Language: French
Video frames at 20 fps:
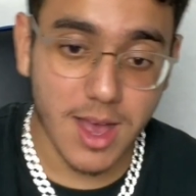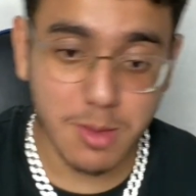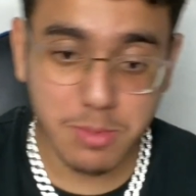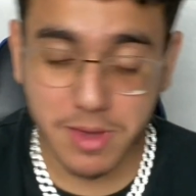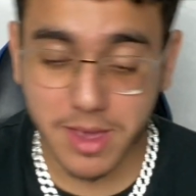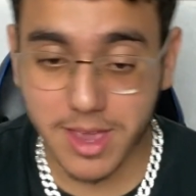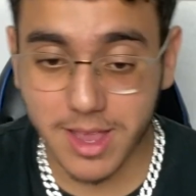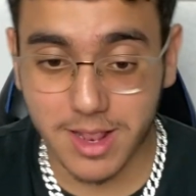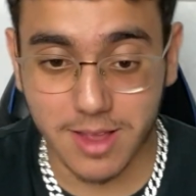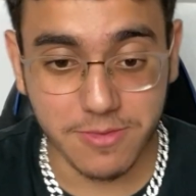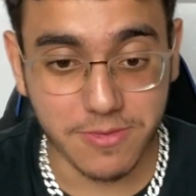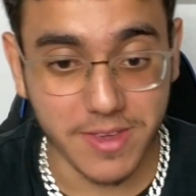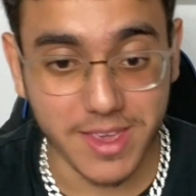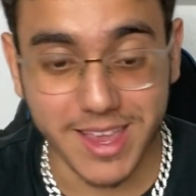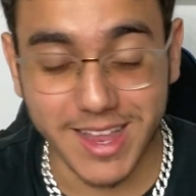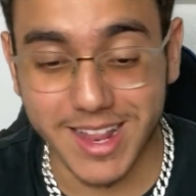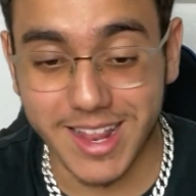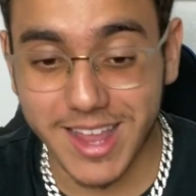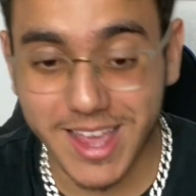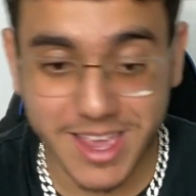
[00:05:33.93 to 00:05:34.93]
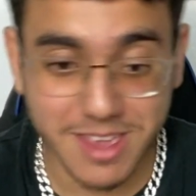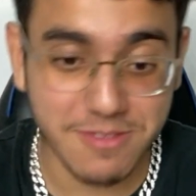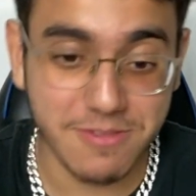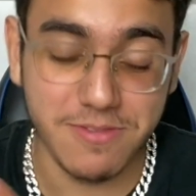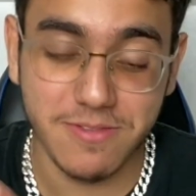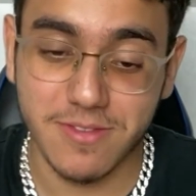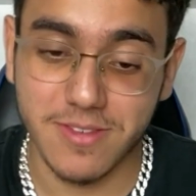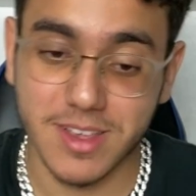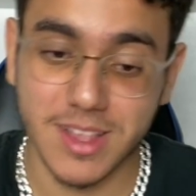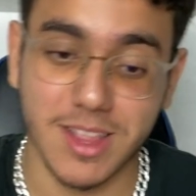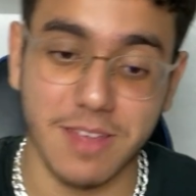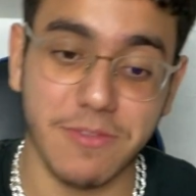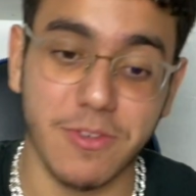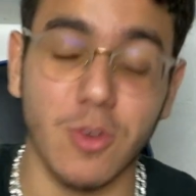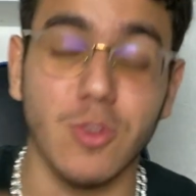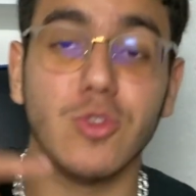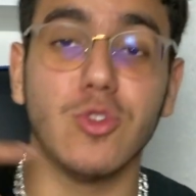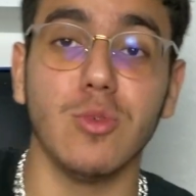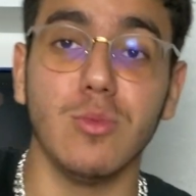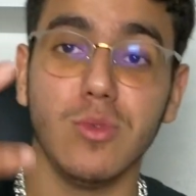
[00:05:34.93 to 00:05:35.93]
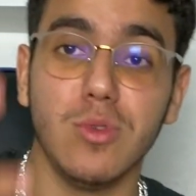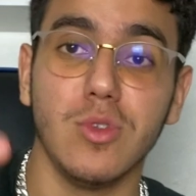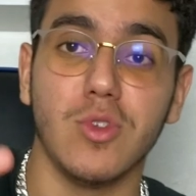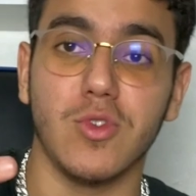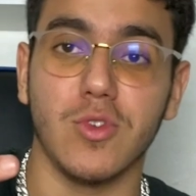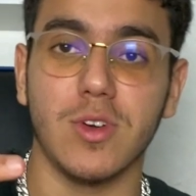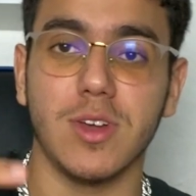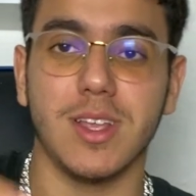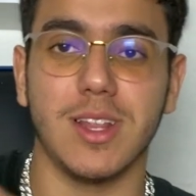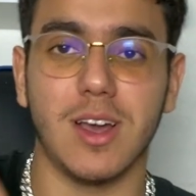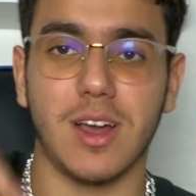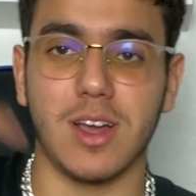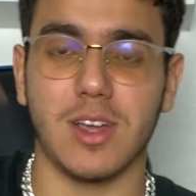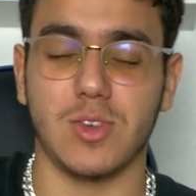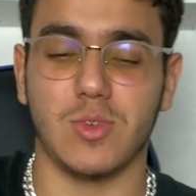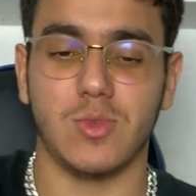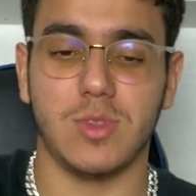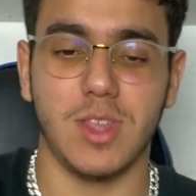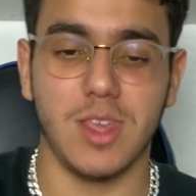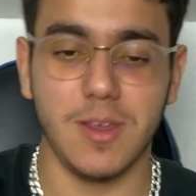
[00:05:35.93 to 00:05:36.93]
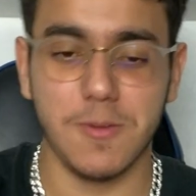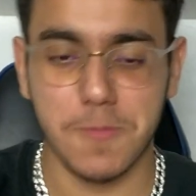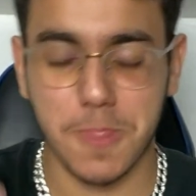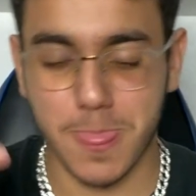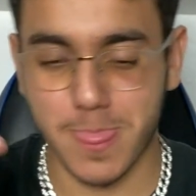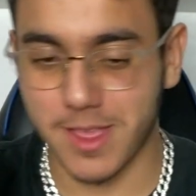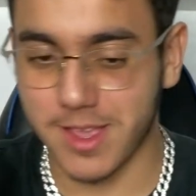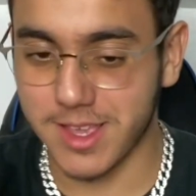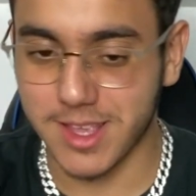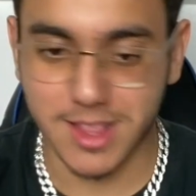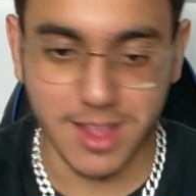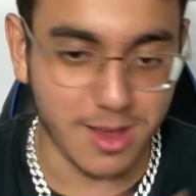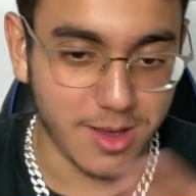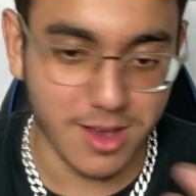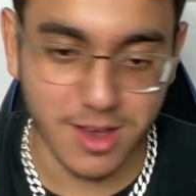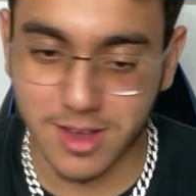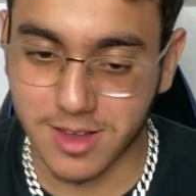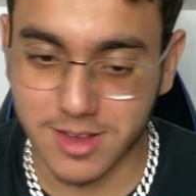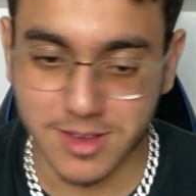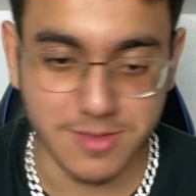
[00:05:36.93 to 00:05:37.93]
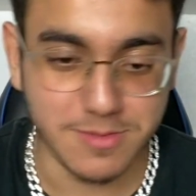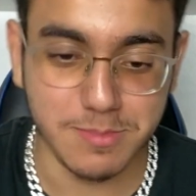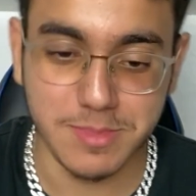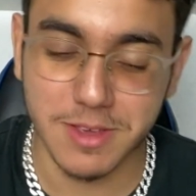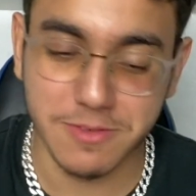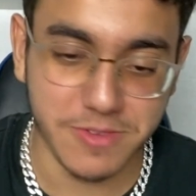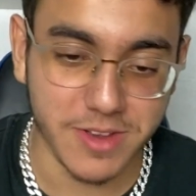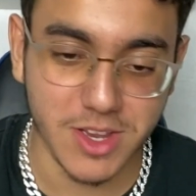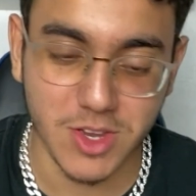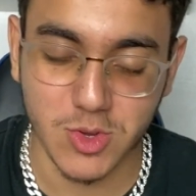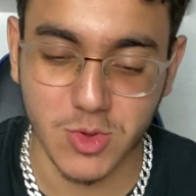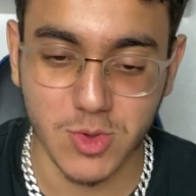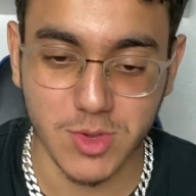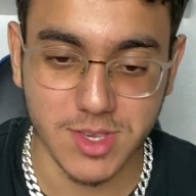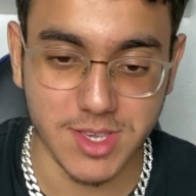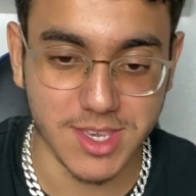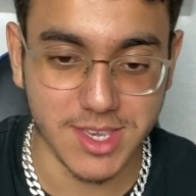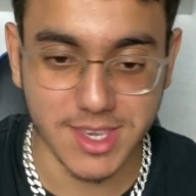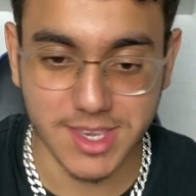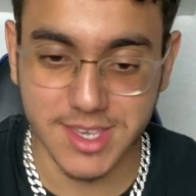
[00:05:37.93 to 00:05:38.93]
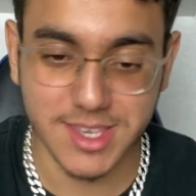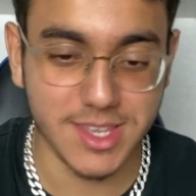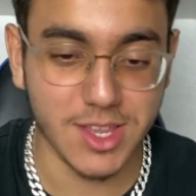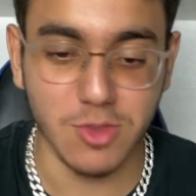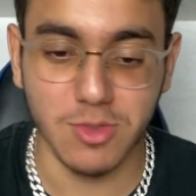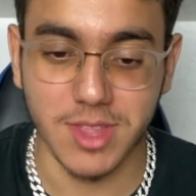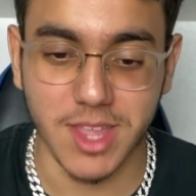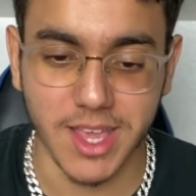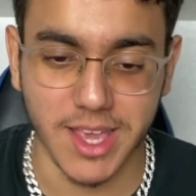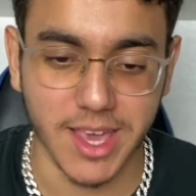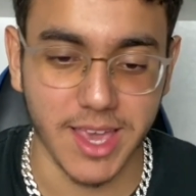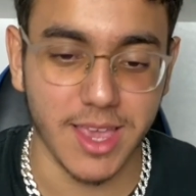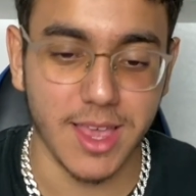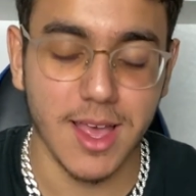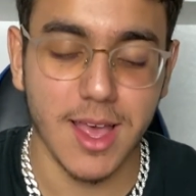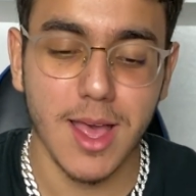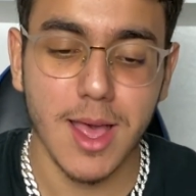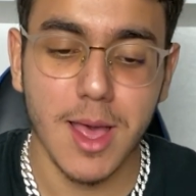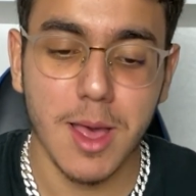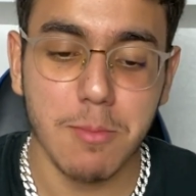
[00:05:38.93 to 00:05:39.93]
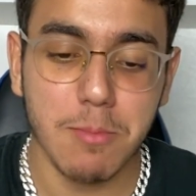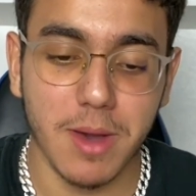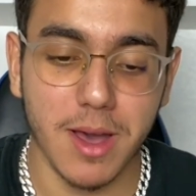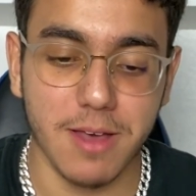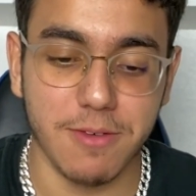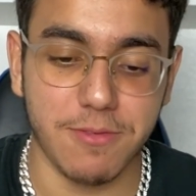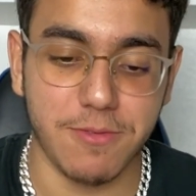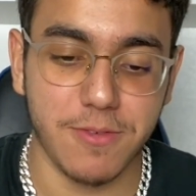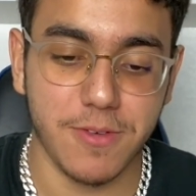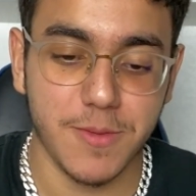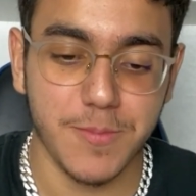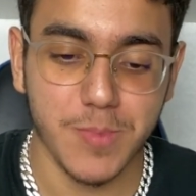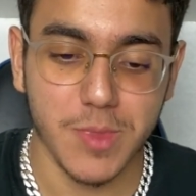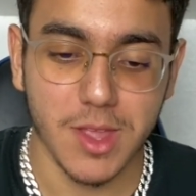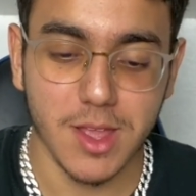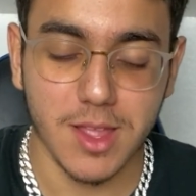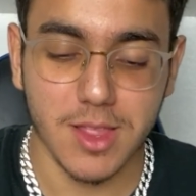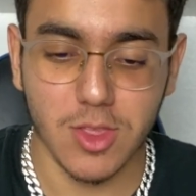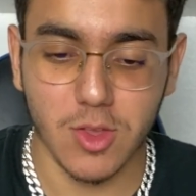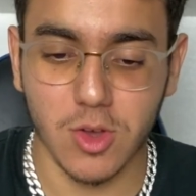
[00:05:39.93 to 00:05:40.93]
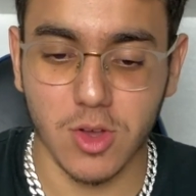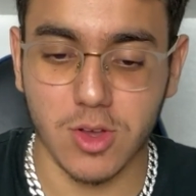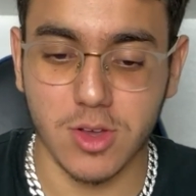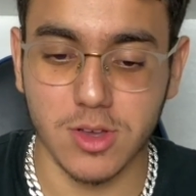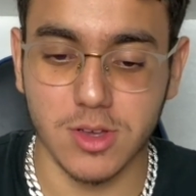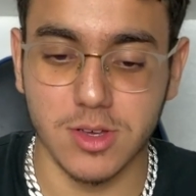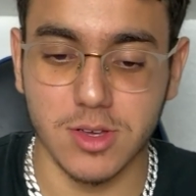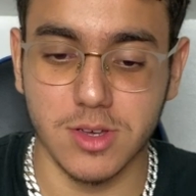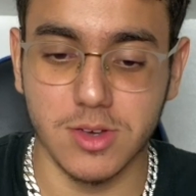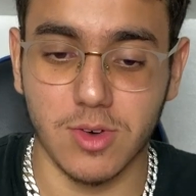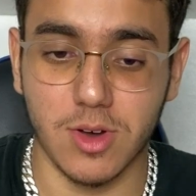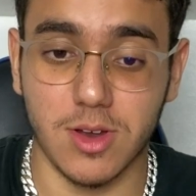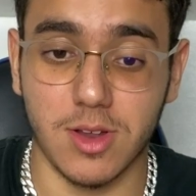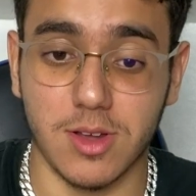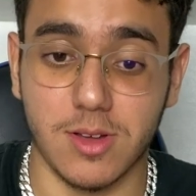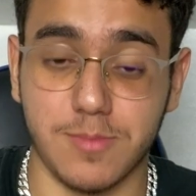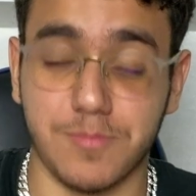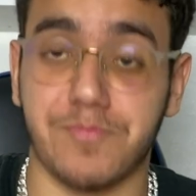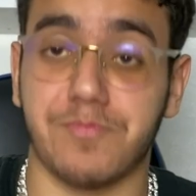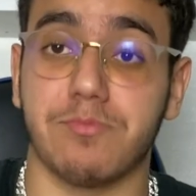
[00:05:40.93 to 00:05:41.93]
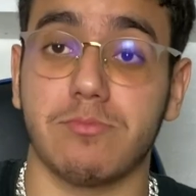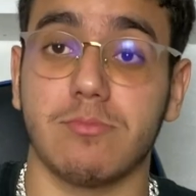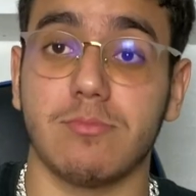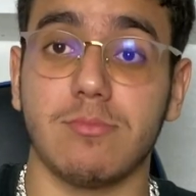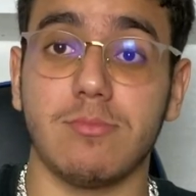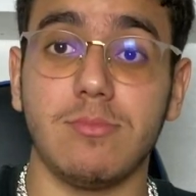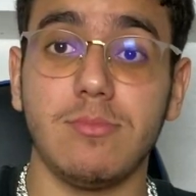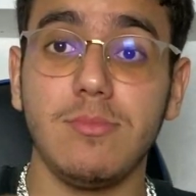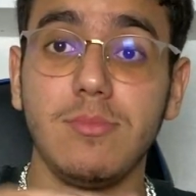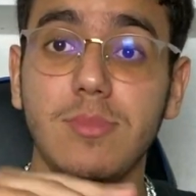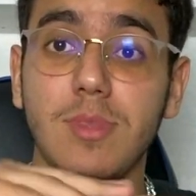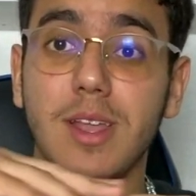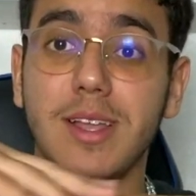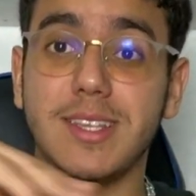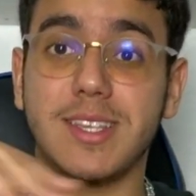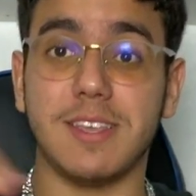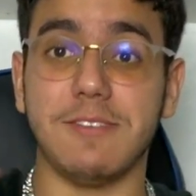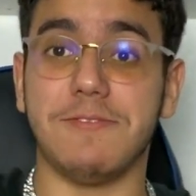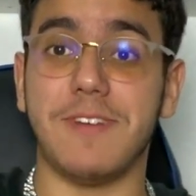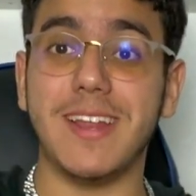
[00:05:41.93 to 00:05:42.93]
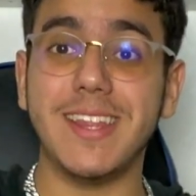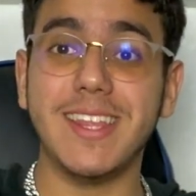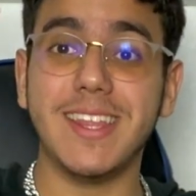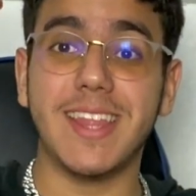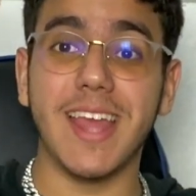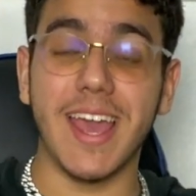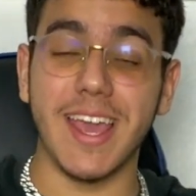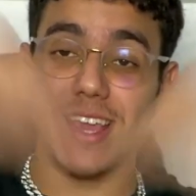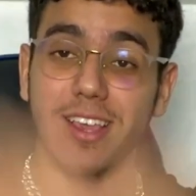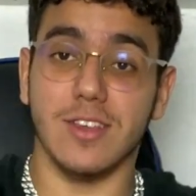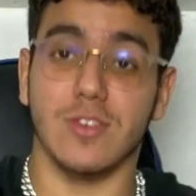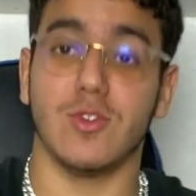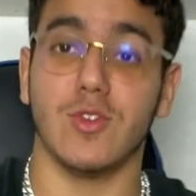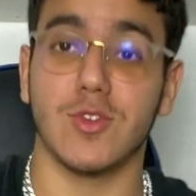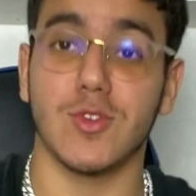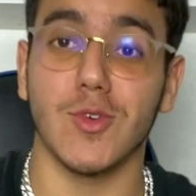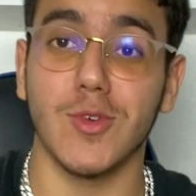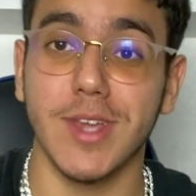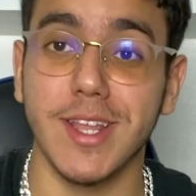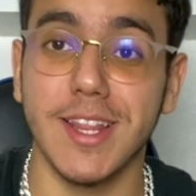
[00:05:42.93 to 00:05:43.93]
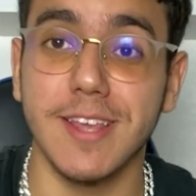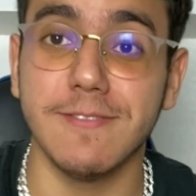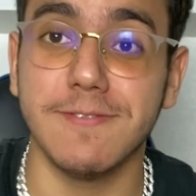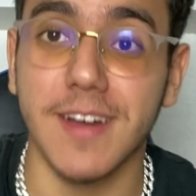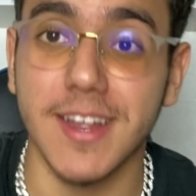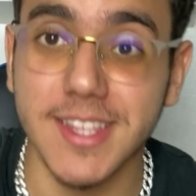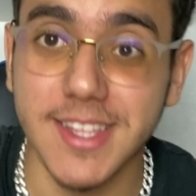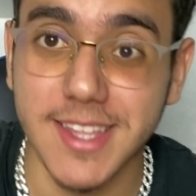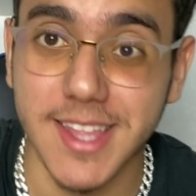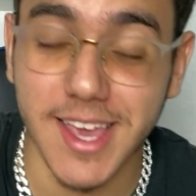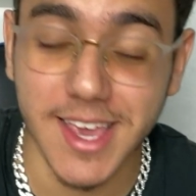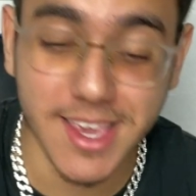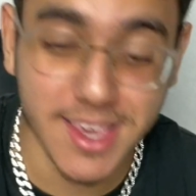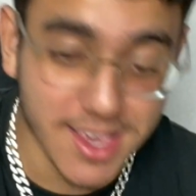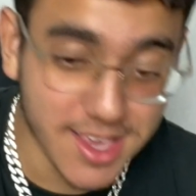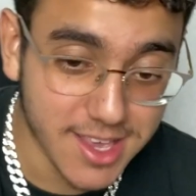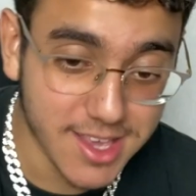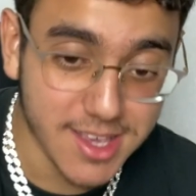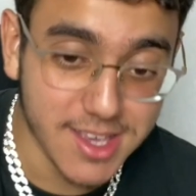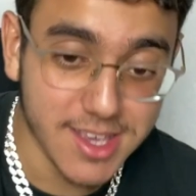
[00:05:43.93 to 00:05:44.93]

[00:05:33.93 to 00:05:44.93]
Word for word: Après, il a fait Glaive, il l'a fait en deux minutes, tu vois, il a rajouté, il a bien fait les choses et c'était une dinguerie. Bref, donc euh, voilà, c'est Validei, ce son, il est Validei.